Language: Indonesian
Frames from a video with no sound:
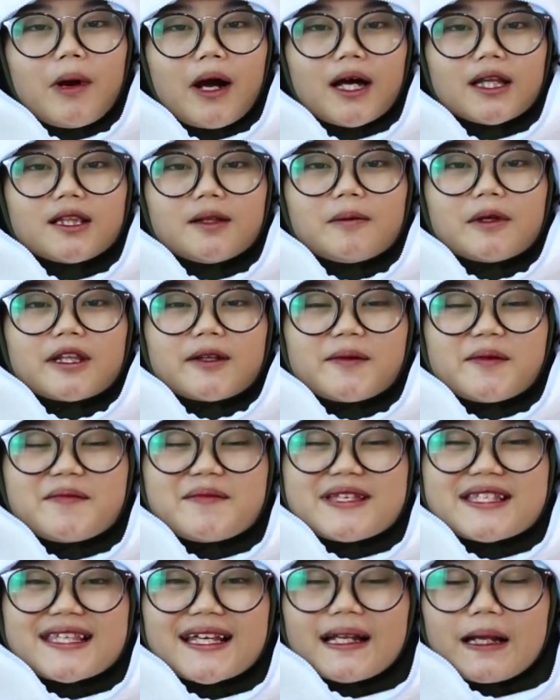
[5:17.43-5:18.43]
banget,
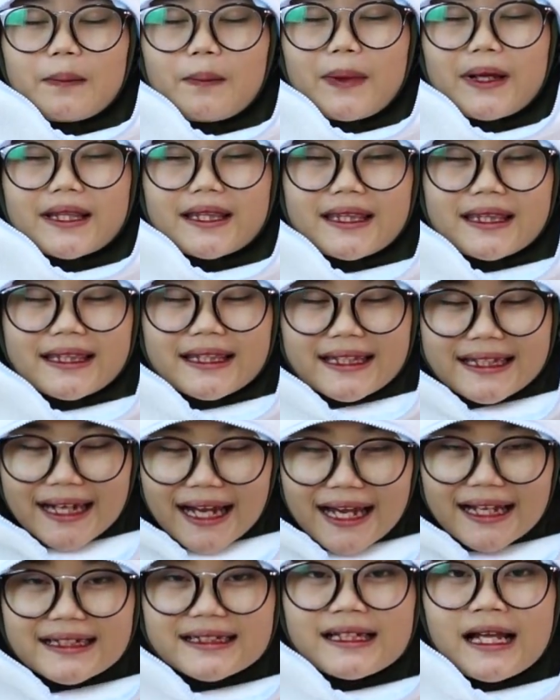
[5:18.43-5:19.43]
teman-teman bisa dapat
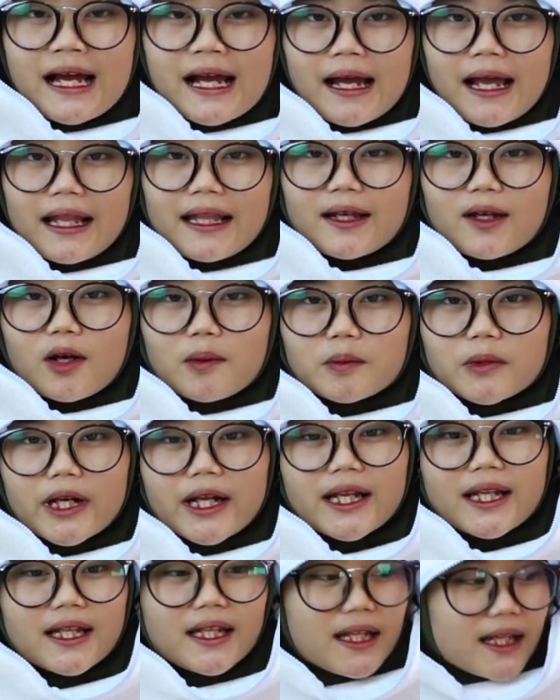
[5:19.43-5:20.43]
mendapatkan helikopter ini